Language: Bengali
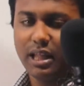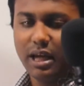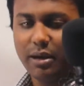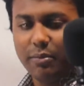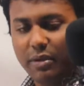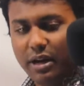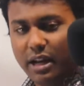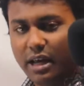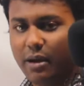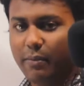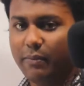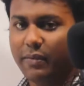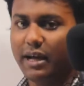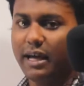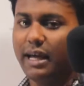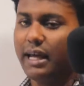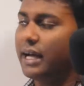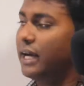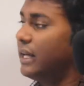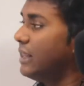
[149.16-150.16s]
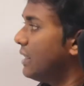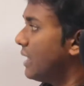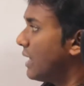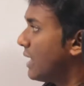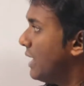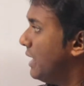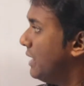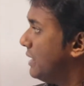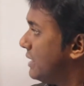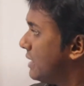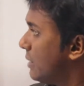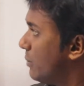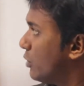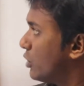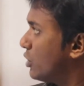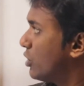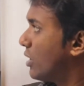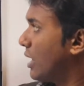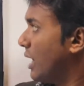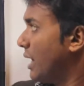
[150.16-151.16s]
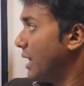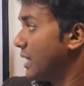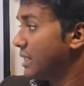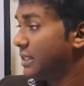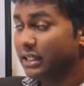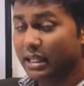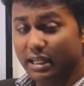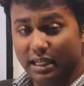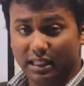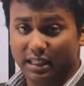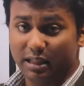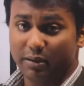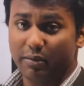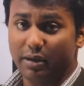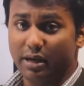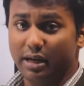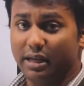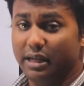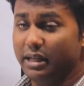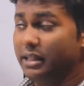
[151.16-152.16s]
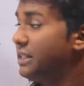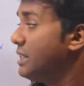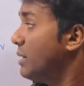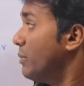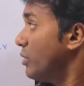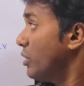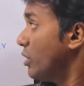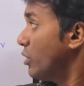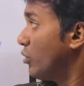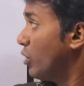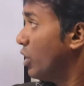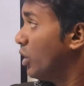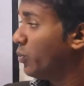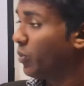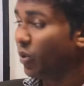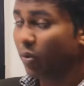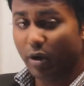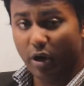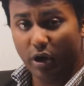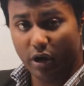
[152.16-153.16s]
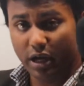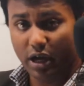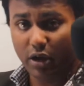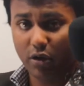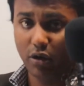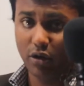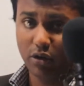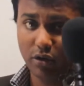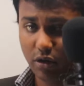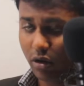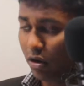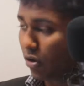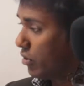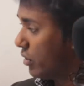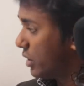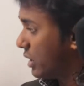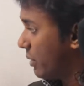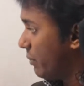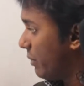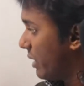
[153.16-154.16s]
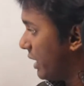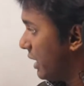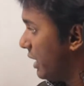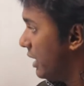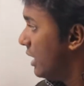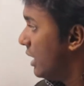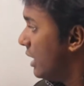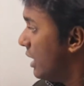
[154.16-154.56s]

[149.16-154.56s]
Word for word: তার মানে আমরা এখান থেকে ইচ্ছে মতো কানেকশান নিতে পারি ইচ্ছে মতো তড়িৎ প্রবাহকে কন্ট্রোল করতে পারি